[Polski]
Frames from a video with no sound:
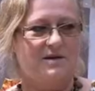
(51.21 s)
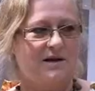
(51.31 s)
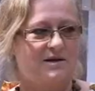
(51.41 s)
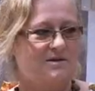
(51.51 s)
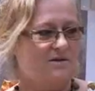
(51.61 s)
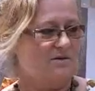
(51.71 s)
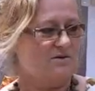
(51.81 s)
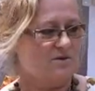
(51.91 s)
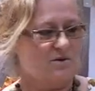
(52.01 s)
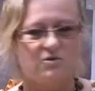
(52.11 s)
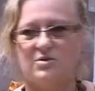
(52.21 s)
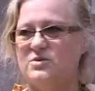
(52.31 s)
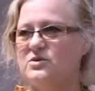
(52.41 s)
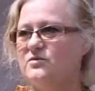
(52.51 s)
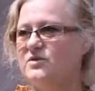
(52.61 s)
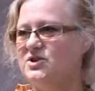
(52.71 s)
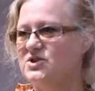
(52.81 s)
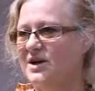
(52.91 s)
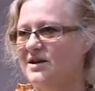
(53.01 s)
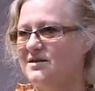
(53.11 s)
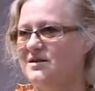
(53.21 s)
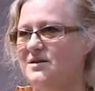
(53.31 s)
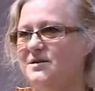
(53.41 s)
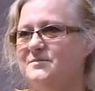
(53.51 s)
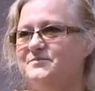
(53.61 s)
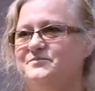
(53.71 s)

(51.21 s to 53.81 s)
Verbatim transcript: jak to, że to muszą być równe ścianki